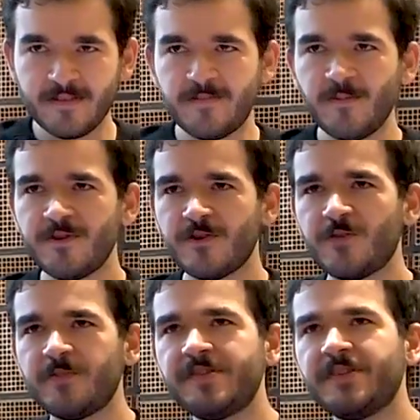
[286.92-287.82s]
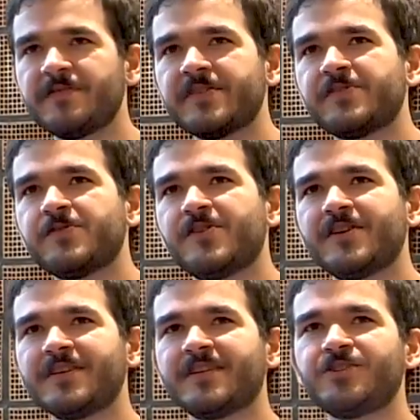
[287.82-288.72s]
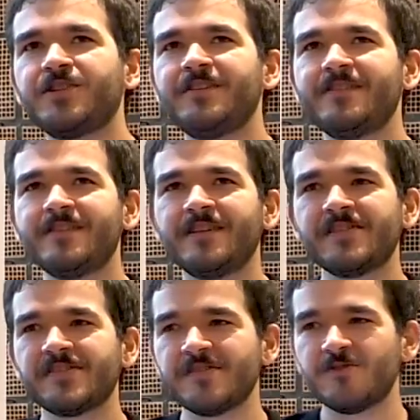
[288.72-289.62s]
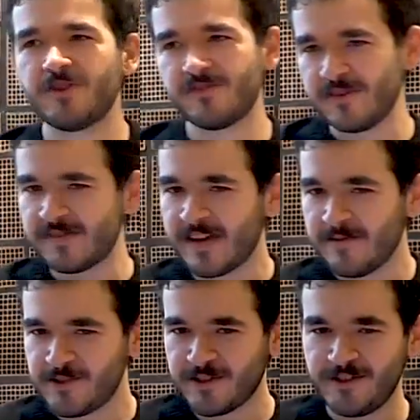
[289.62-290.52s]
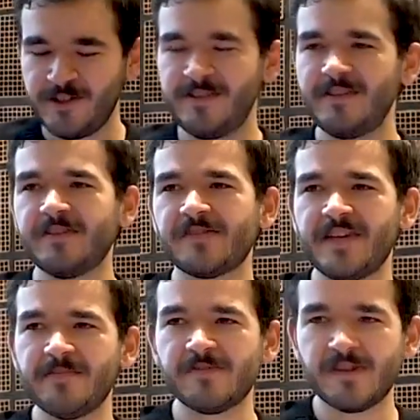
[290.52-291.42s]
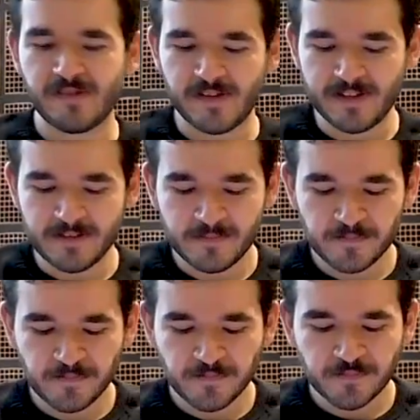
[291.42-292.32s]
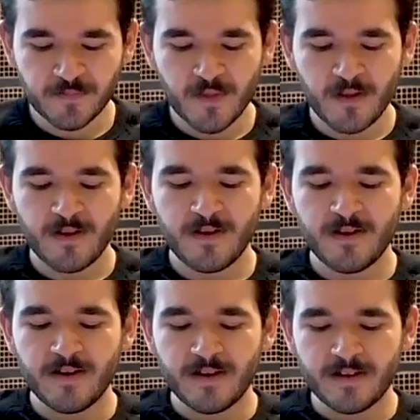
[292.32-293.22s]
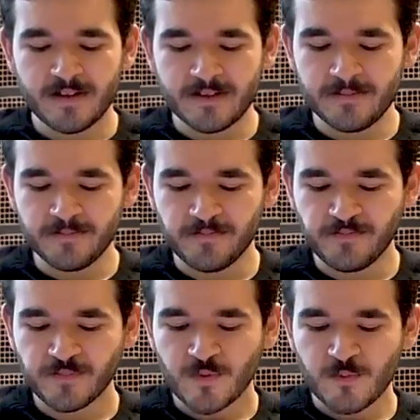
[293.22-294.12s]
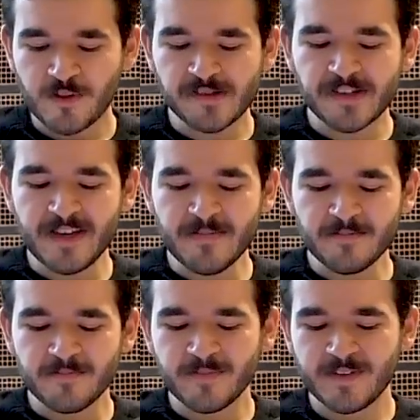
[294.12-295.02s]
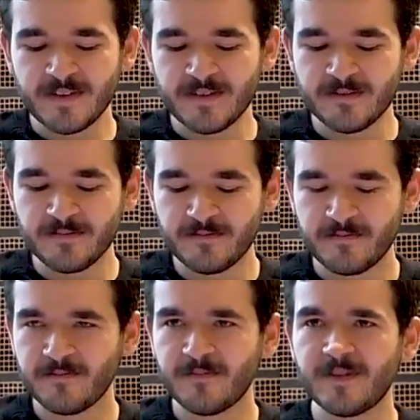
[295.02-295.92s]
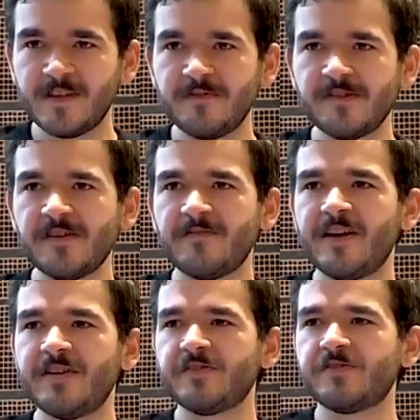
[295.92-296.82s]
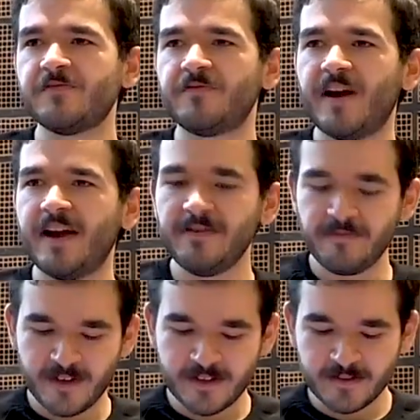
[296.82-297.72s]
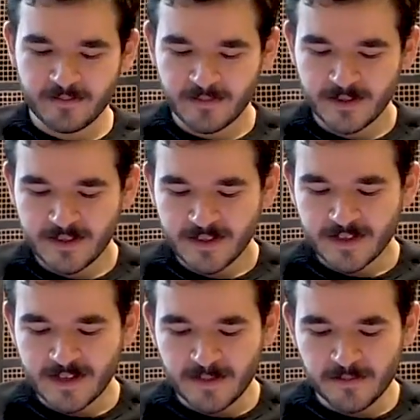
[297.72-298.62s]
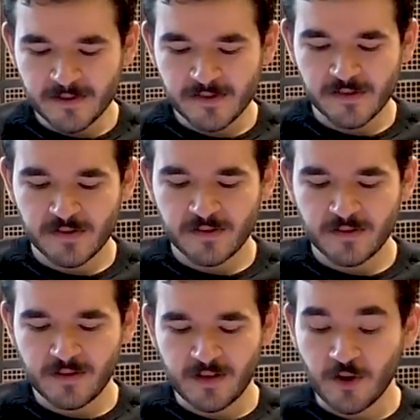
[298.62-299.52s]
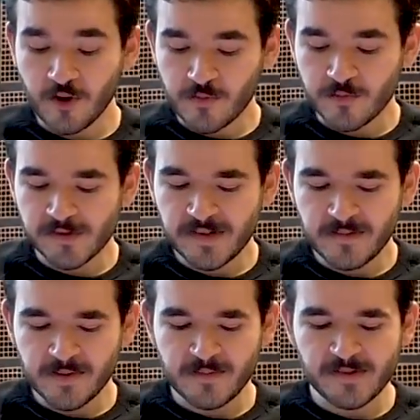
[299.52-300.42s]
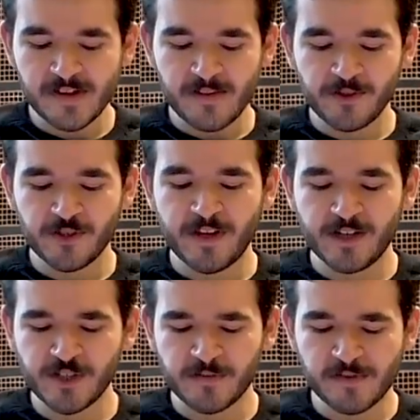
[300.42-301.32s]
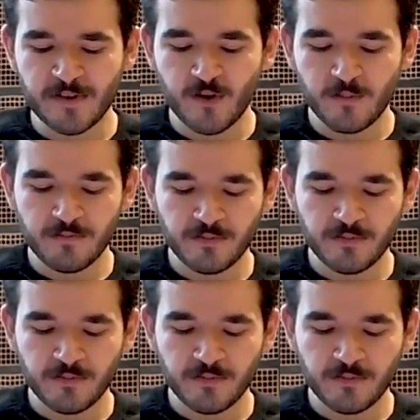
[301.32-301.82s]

Ich möchte auch noch ein bisschen was zur Geschichte des, oder zur islamischen Geschichte des Gebens erzählen. Ähm, um das Geben in gewisser Weise zu vereinfachen, gab es, äh, konnten Muslime im islamischen Herrschaftsraum,